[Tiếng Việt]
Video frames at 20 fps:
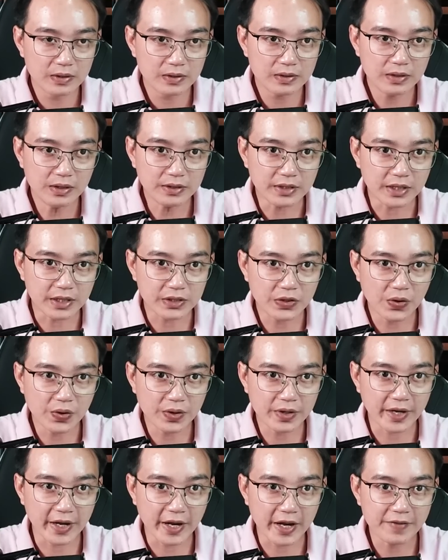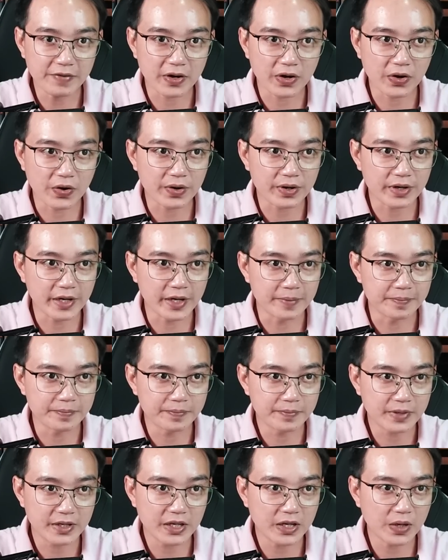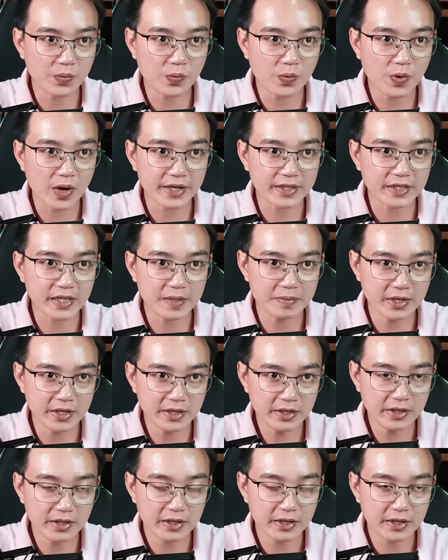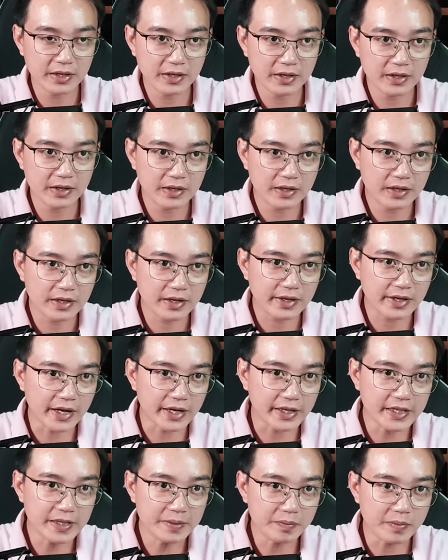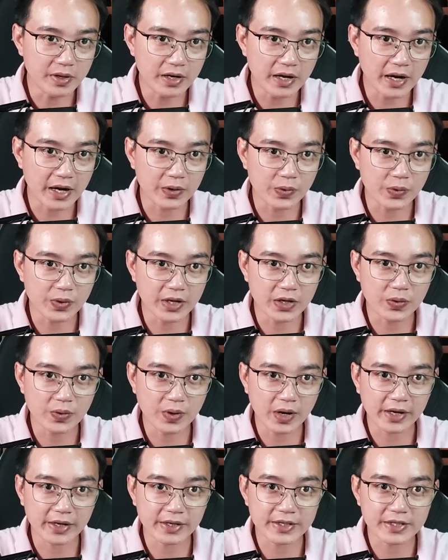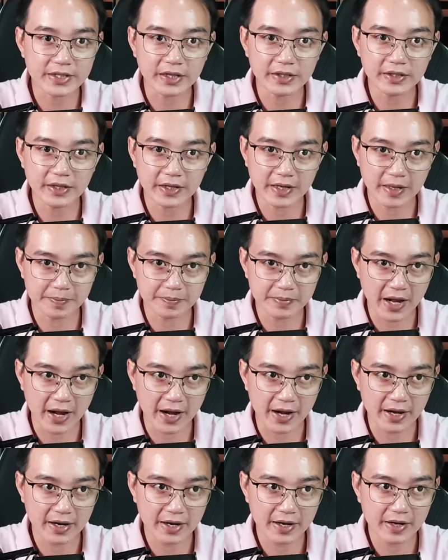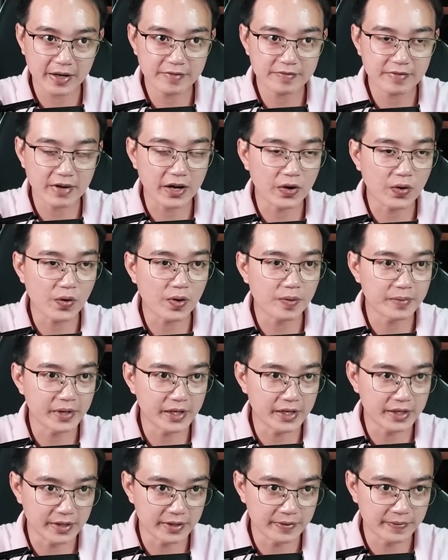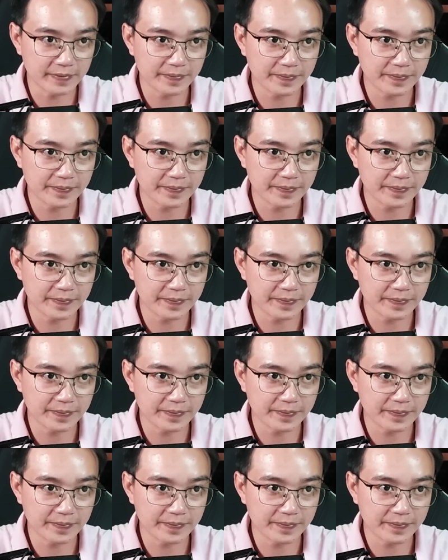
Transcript: Thứ thịt ngon nghẻ và ngọt liệm không qua chế biến đã khiến bữa ăn khuya của anh trở nên đậm đà và ngon miệng hơn.